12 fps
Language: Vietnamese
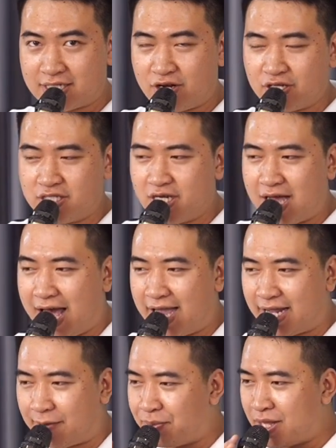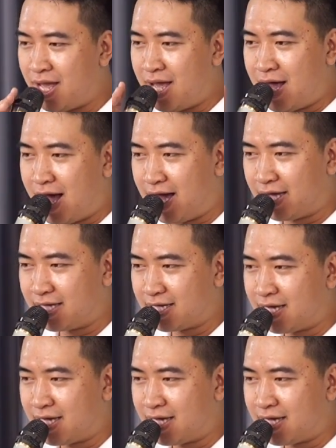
sẽ nói chữ hai nè hay